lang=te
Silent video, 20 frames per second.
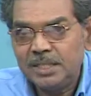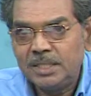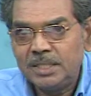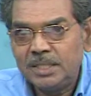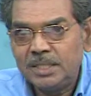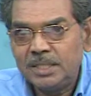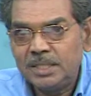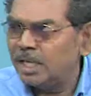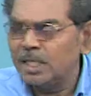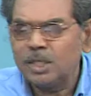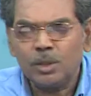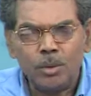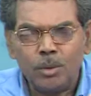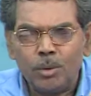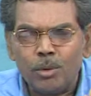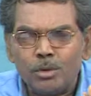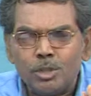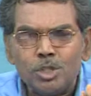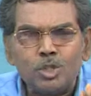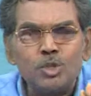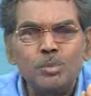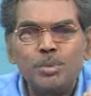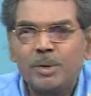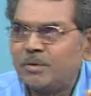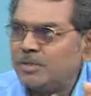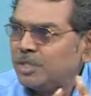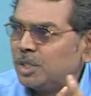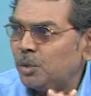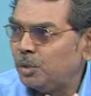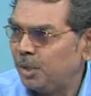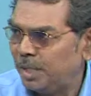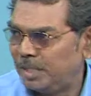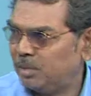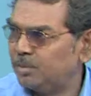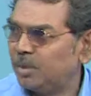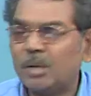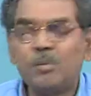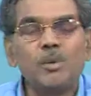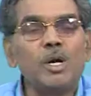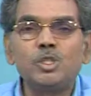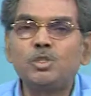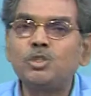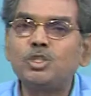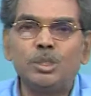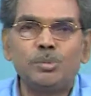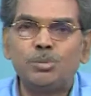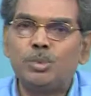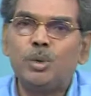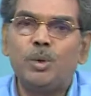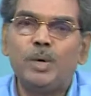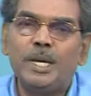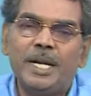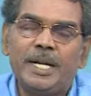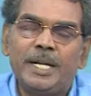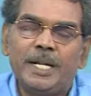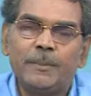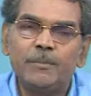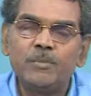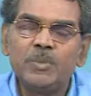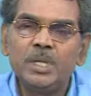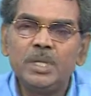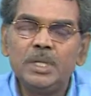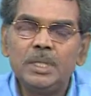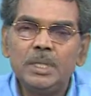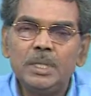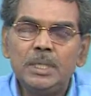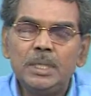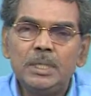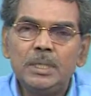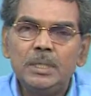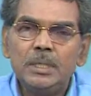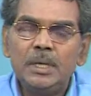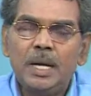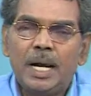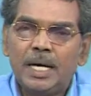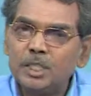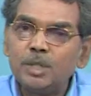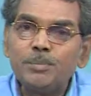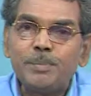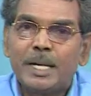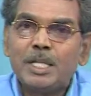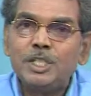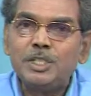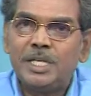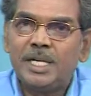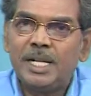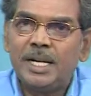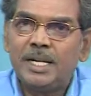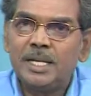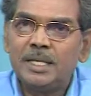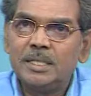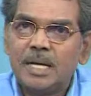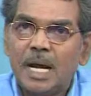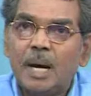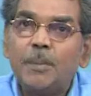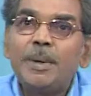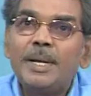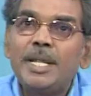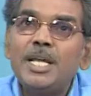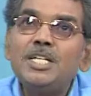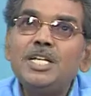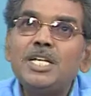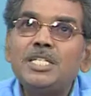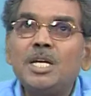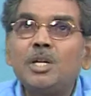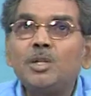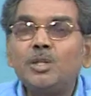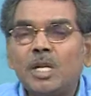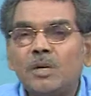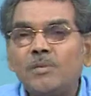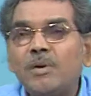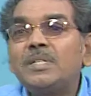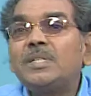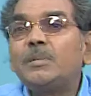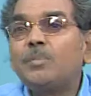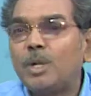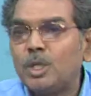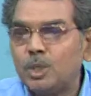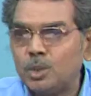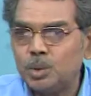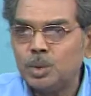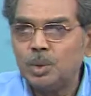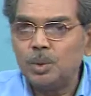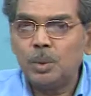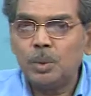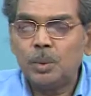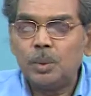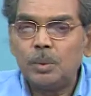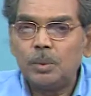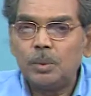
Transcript: తిరిగి అంటే క్లోజ్ సూపర్విజన్ ఉండేది మన భాషలో చెప్పుకోవాలంటే అతను పని చేయడంలే కాబట్టి ఏం చేశారు తర్వాత పరిశోధకులు